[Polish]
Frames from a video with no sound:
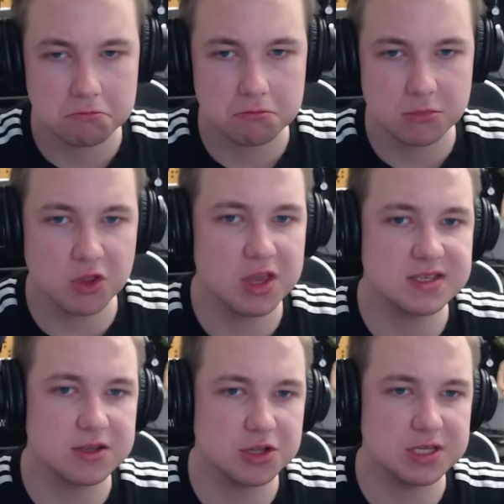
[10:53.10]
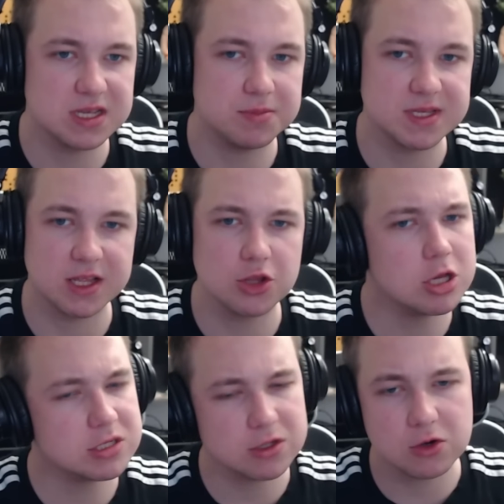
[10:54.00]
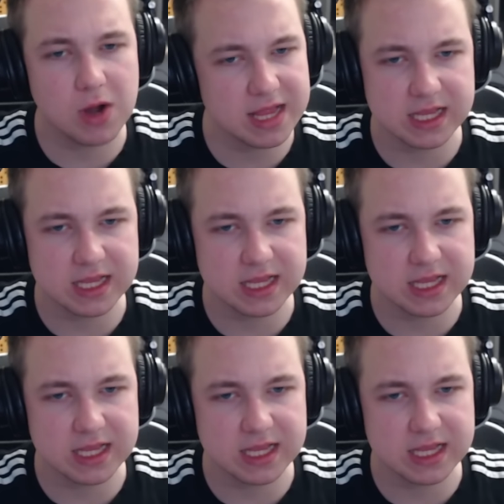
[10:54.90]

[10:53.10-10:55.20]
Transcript: no nie jest o niej nic napisane. To jest dokładnie